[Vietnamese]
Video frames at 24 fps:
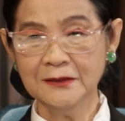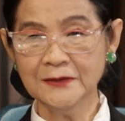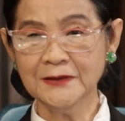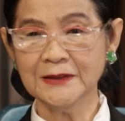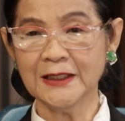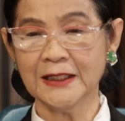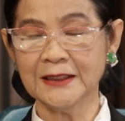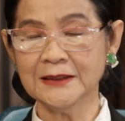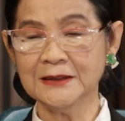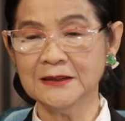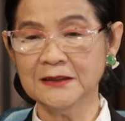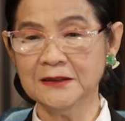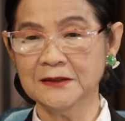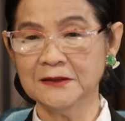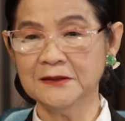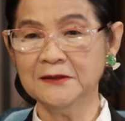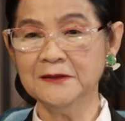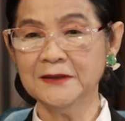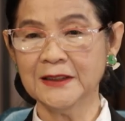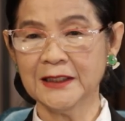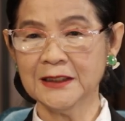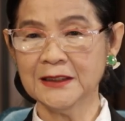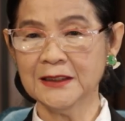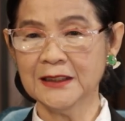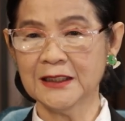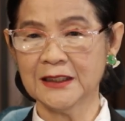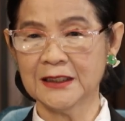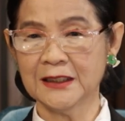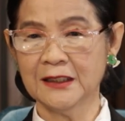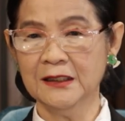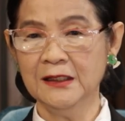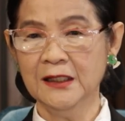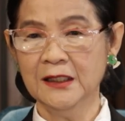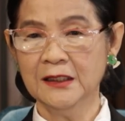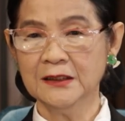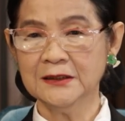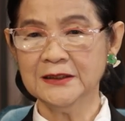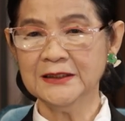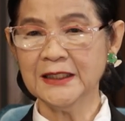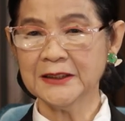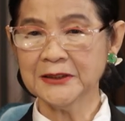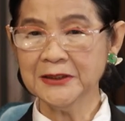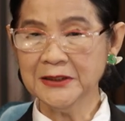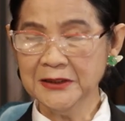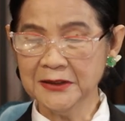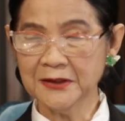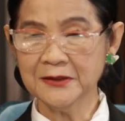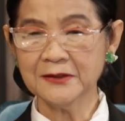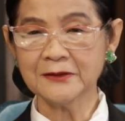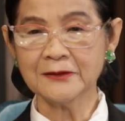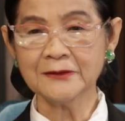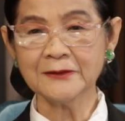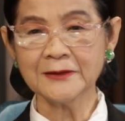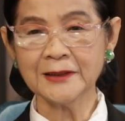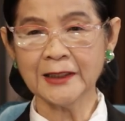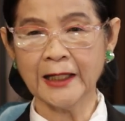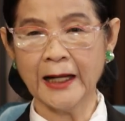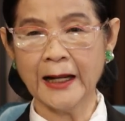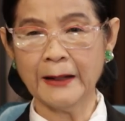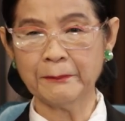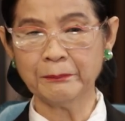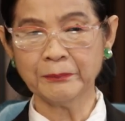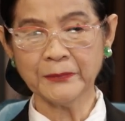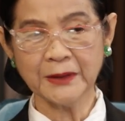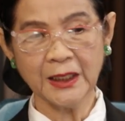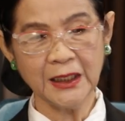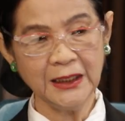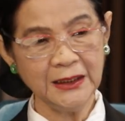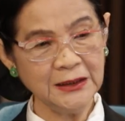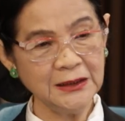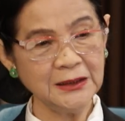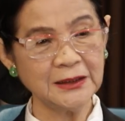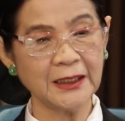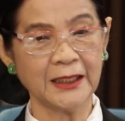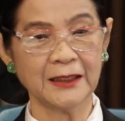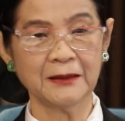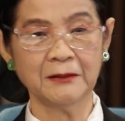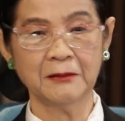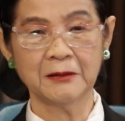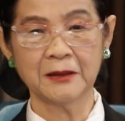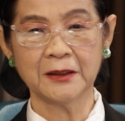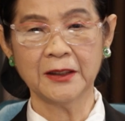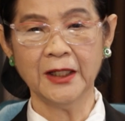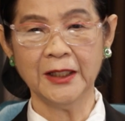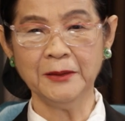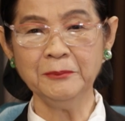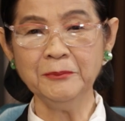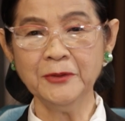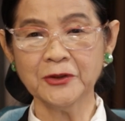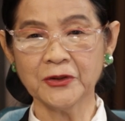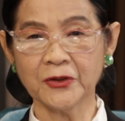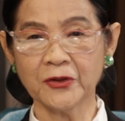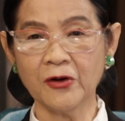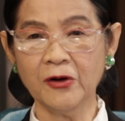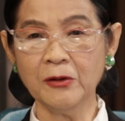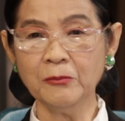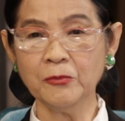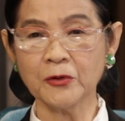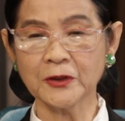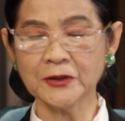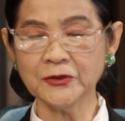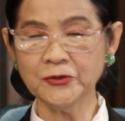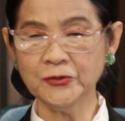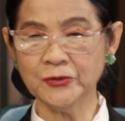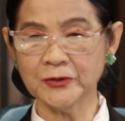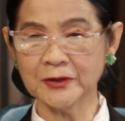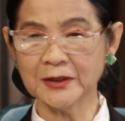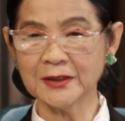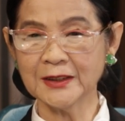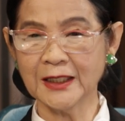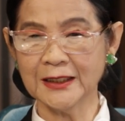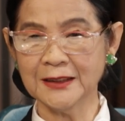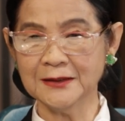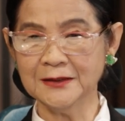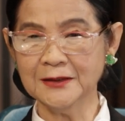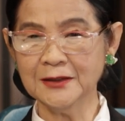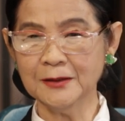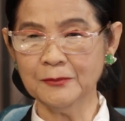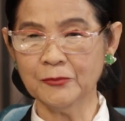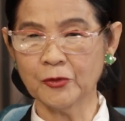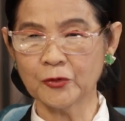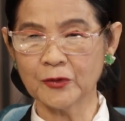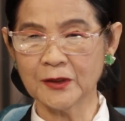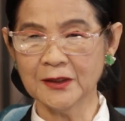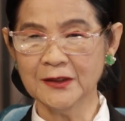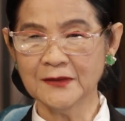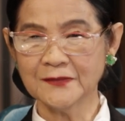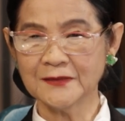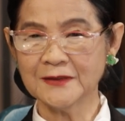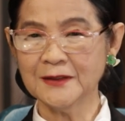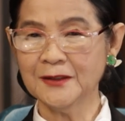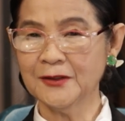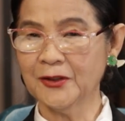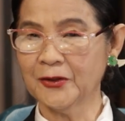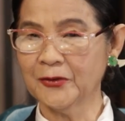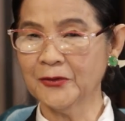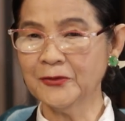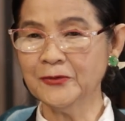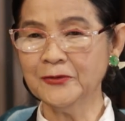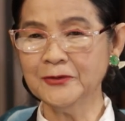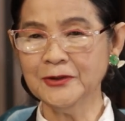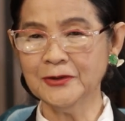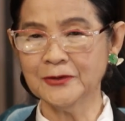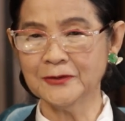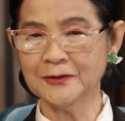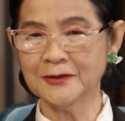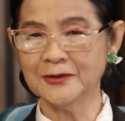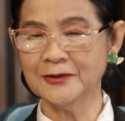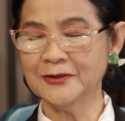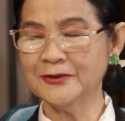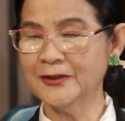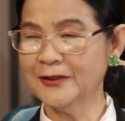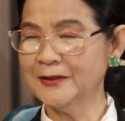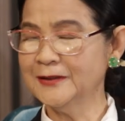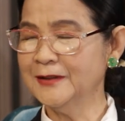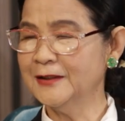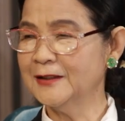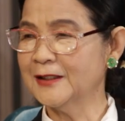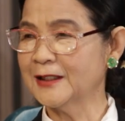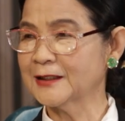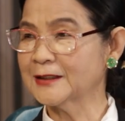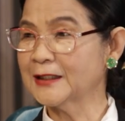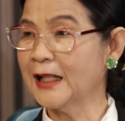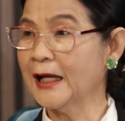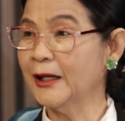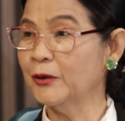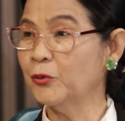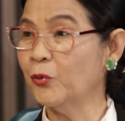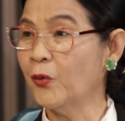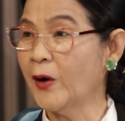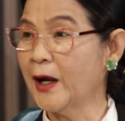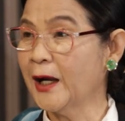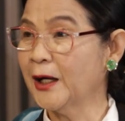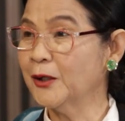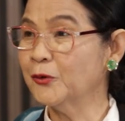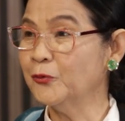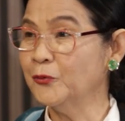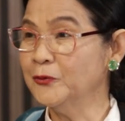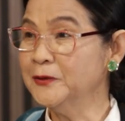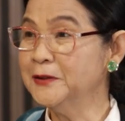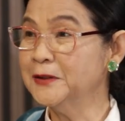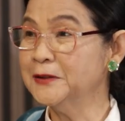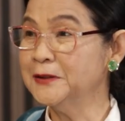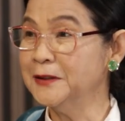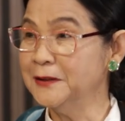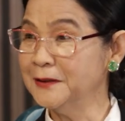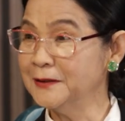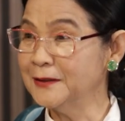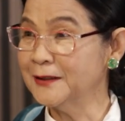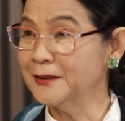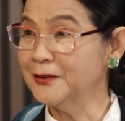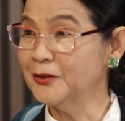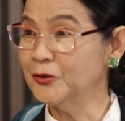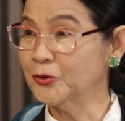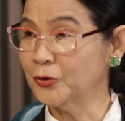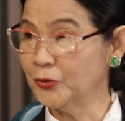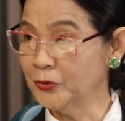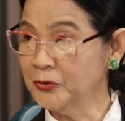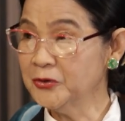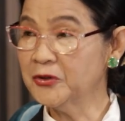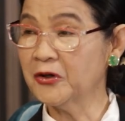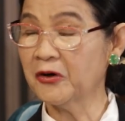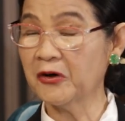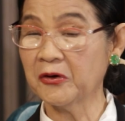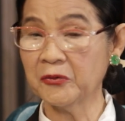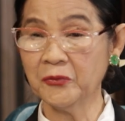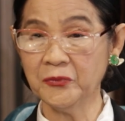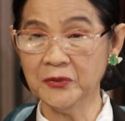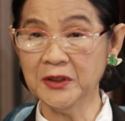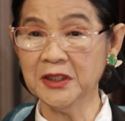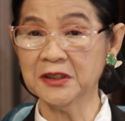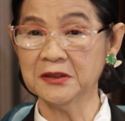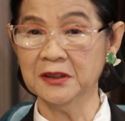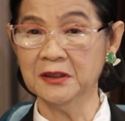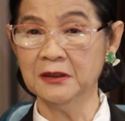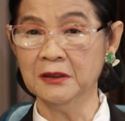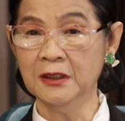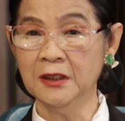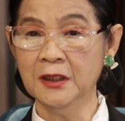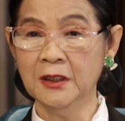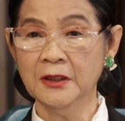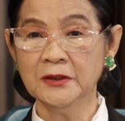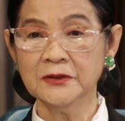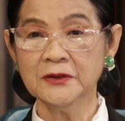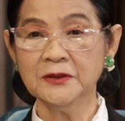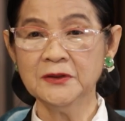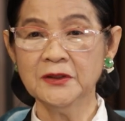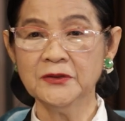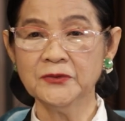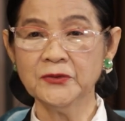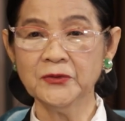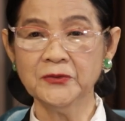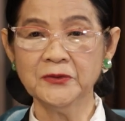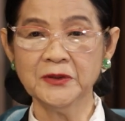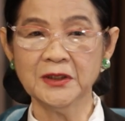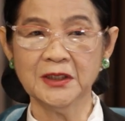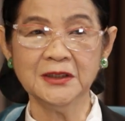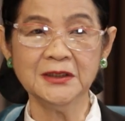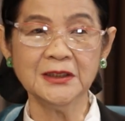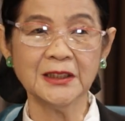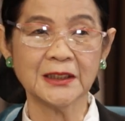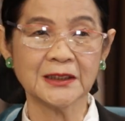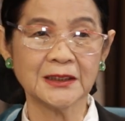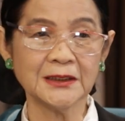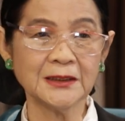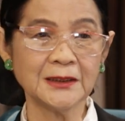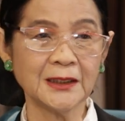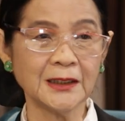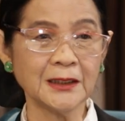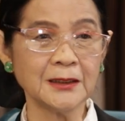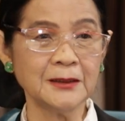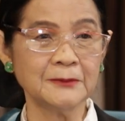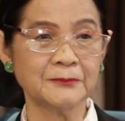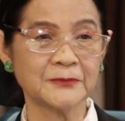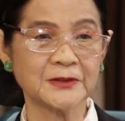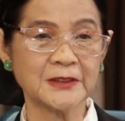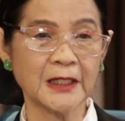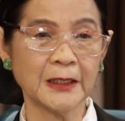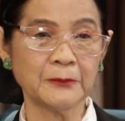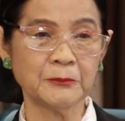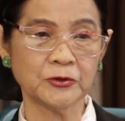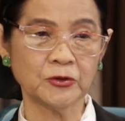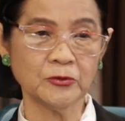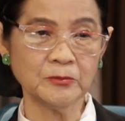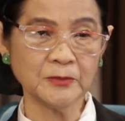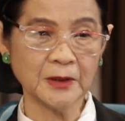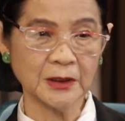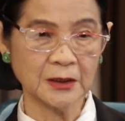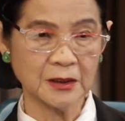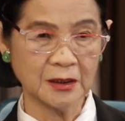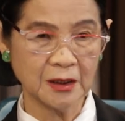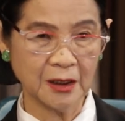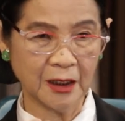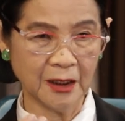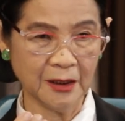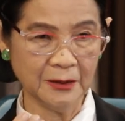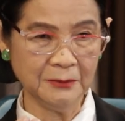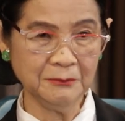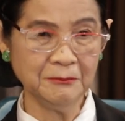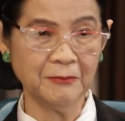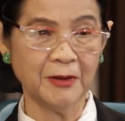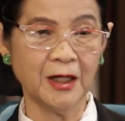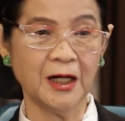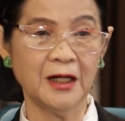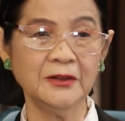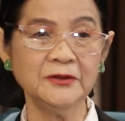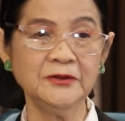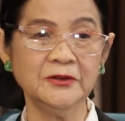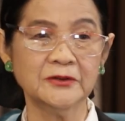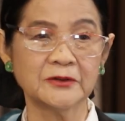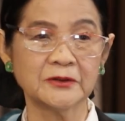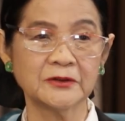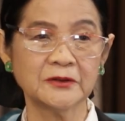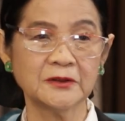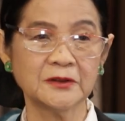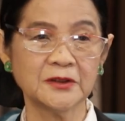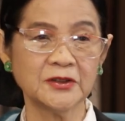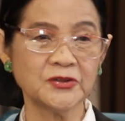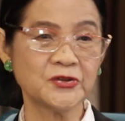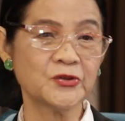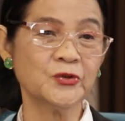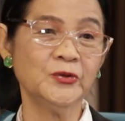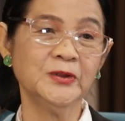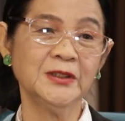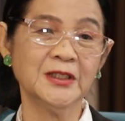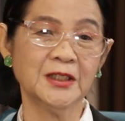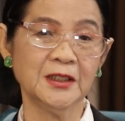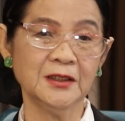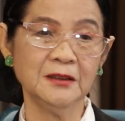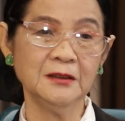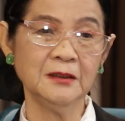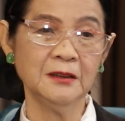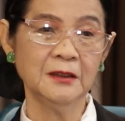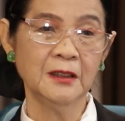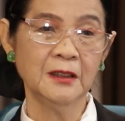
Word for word: như vậy thì thưa anh là gia đình đó có cảm thấy rằng thể mình có một cái chuyện này như một xin lỗi có nhiều người cho như là tai họa của gia đình rủi ro của gia đình cho nên tôi nghĩ rằng cái cách làm sao mà chúng ta cởi mở được cái suy nghĩ